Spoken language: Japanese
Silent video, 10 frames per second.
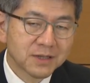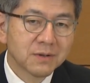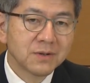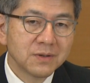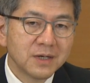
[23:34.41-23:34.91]

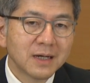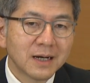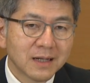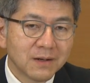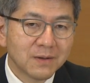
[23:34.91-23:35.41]
そういう言い
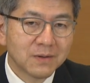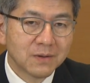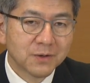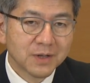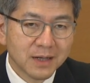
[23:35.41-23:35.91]
方
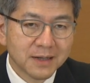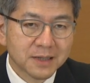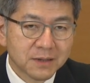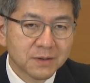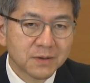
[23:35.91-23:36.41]
を表で
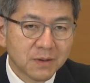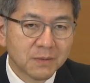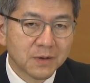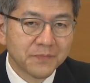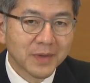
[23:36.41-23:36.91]
すること
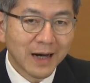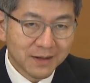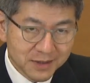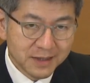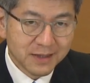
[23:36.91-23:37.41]
もあ
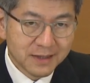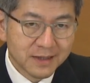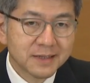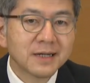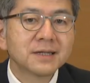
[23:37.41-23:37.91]
るし、
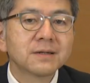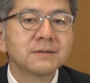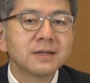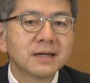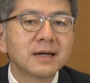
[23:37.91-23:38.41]
実際そうい
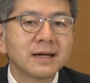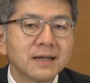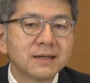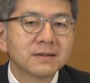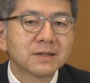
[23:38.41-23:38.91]
うふうに考
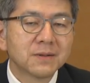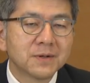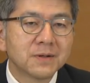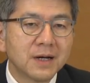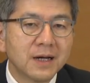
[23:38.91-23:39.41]
えている人
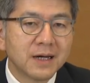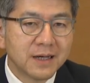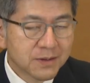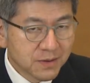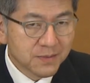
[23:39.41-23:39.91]
も
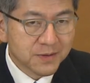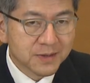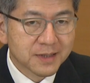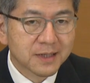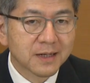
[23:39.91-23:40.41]
いると思う
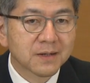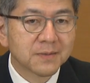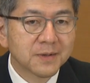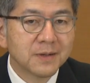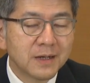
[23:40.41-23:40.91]
んですけれど
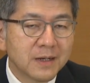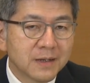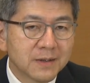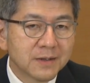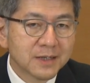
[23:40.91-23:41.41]
も、
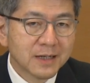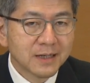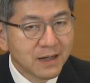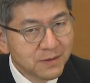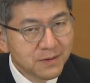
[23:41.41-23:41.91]
しか
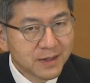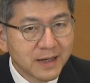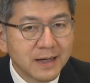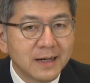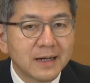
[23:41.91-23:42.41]
し他方で